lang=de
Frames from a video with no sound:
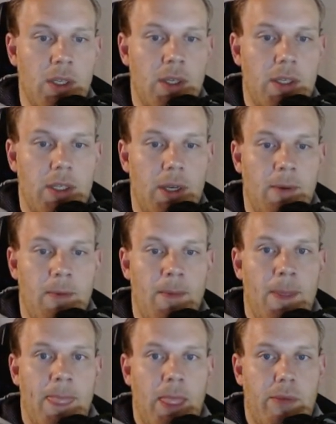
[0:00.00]
ja,
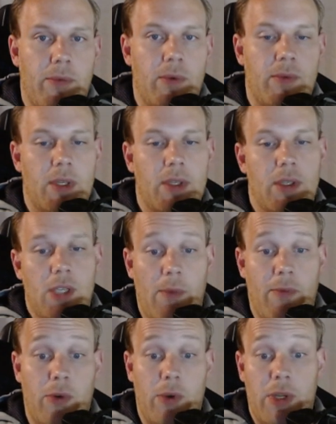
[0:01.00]
von wegen, ich
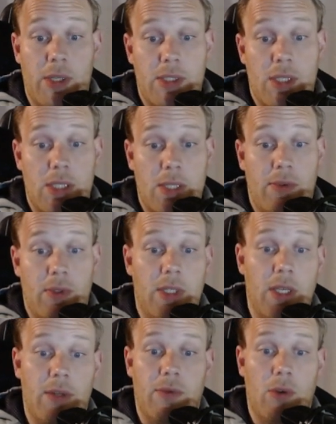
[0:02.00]
habe vorher sehr, sehr viel
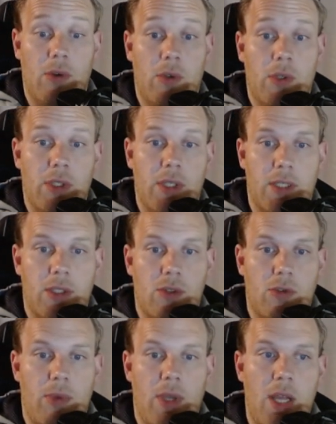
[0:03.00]
Geld verloren,
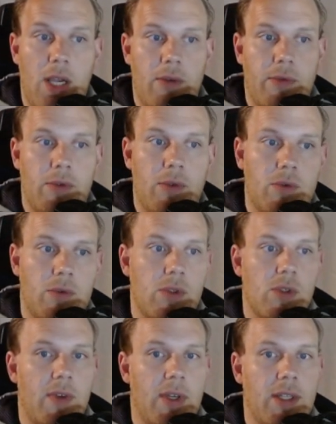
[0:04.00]
kannst du mir helfen und
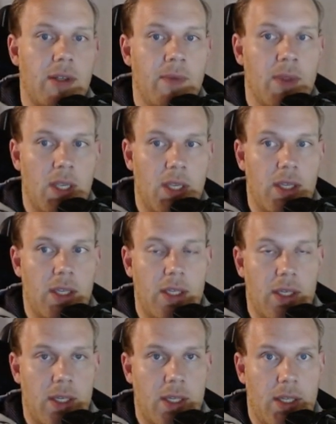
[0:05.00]
so weiter.
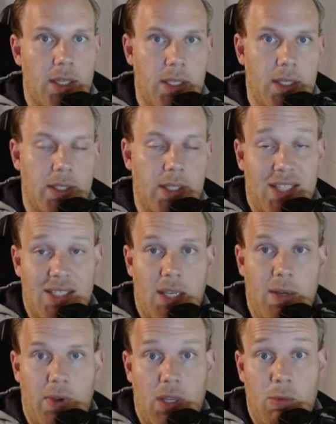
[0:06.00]
Da ist
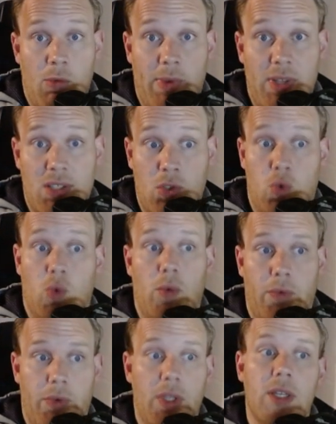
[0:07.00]
einfach im Moment so
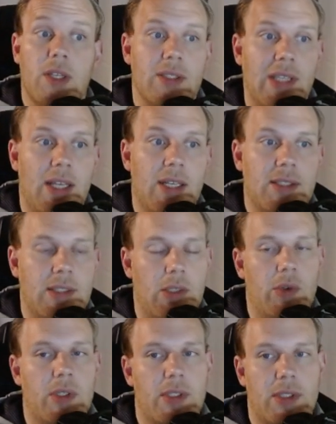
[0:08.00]
viel, es kann es
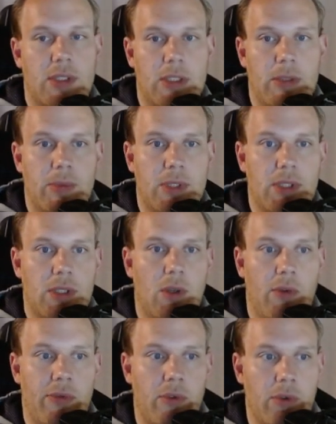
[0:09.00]
dauern, dass ich ein bisschen
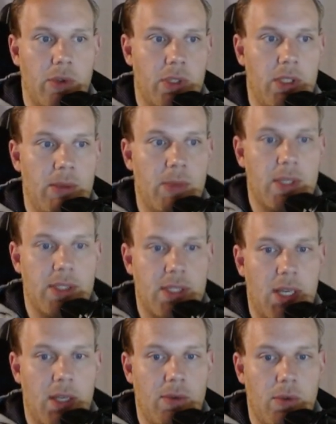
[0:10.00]
auf eure
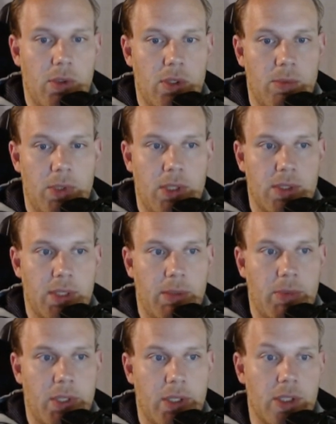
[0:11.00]
E-Mails antworte. Bitte
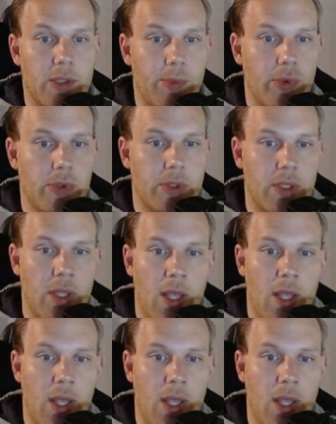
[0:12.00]
seid mir da nicht böse,